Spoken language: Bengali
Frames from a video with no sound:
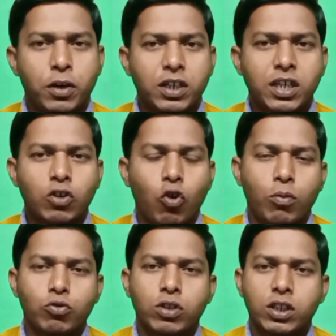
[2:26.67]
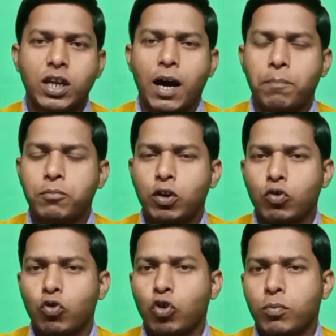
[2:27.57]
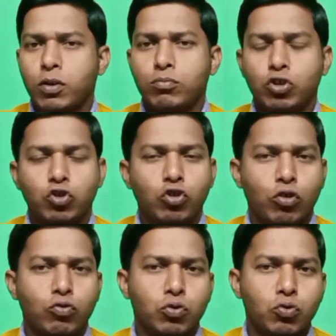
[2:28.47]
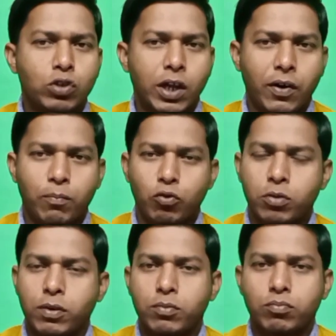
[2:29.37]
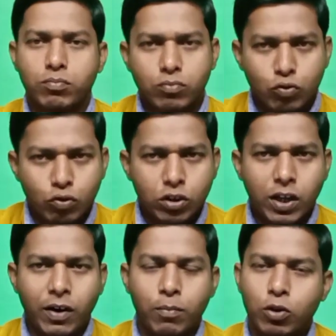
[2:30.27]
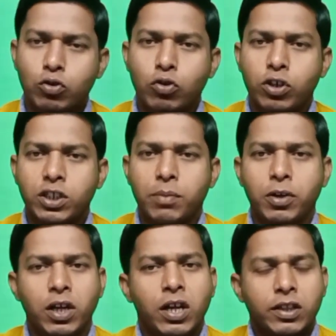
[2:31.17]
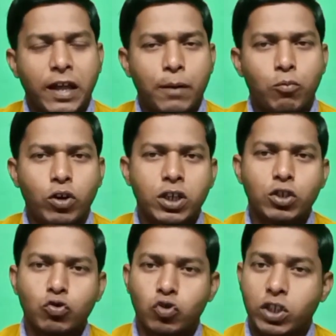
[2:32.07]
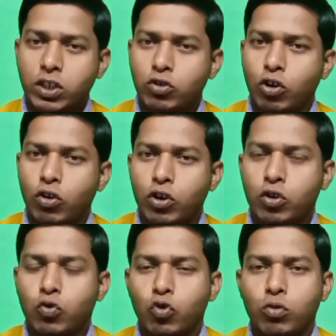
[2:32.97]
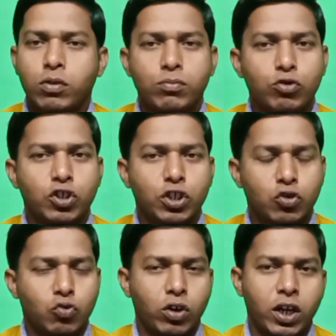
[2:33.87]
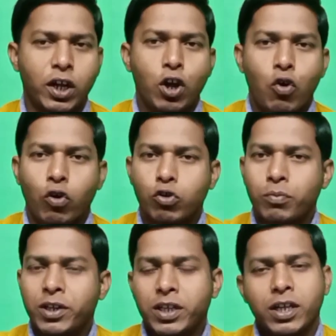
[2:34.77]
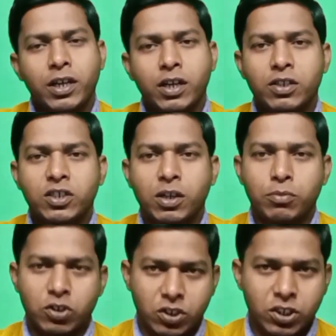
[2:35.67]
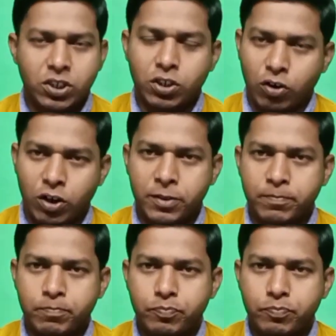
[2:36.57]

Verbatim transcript: প্রেগনেন্ট অবস্থাতে আপনার গরু এবং মহিষ যখন দুধ দেওয়া পরিমাণ দুধ দেওয়া বন্ধ হয়ে যাবে তারপরে কিন্তু সেই ধরনের গরু এবং মহিষের শরীরে অটোমেটিকই ক্যালসিয়ামের সৃষ্টি হয়